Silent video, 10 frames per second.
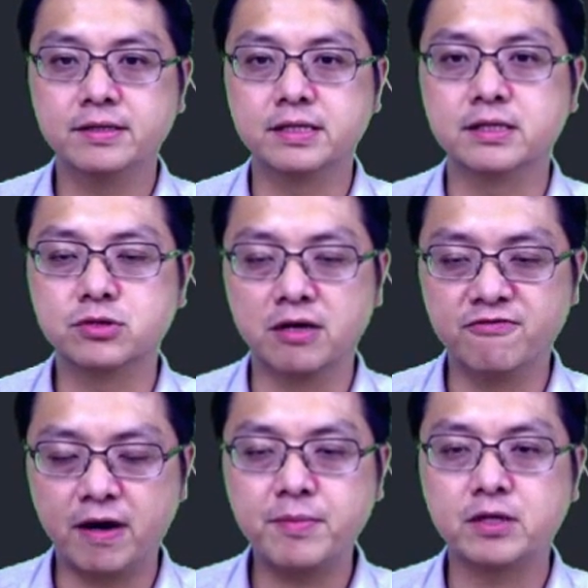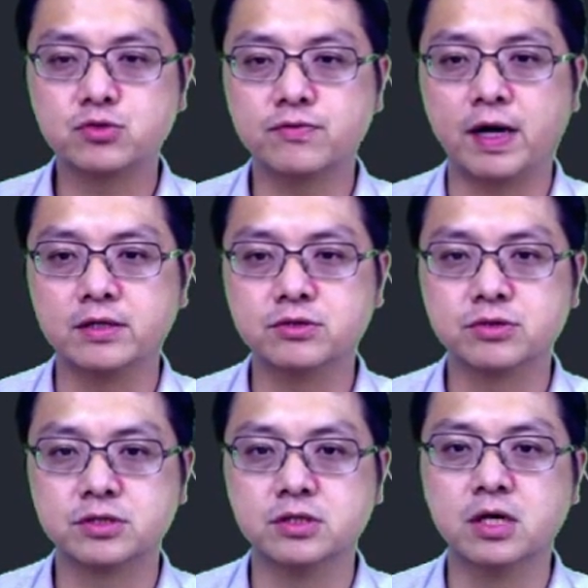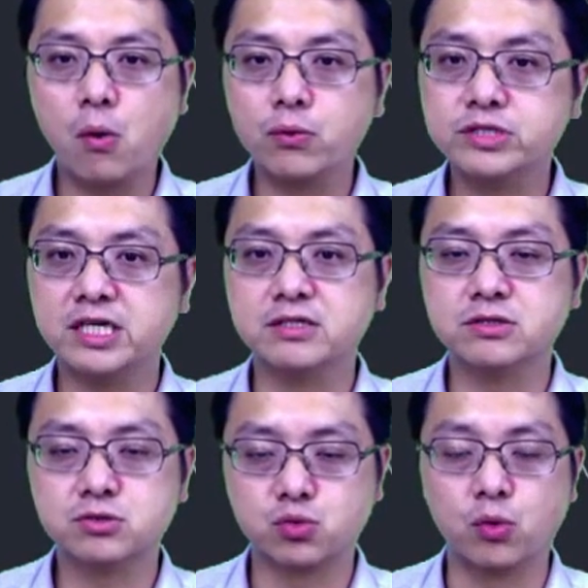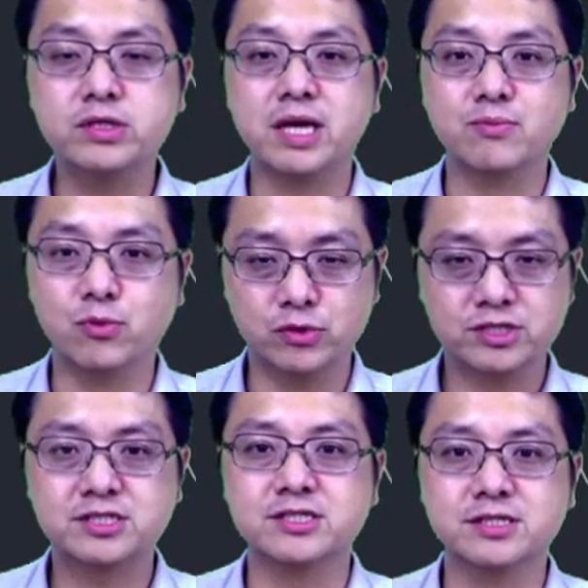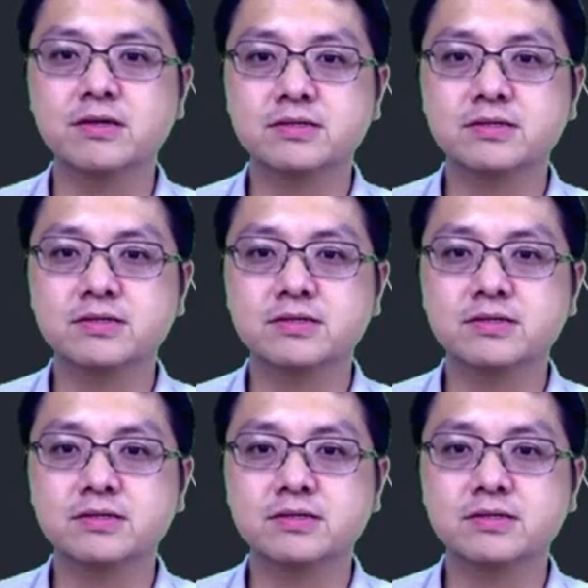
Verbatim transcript: 一个很方便的做法就是物件锁点模式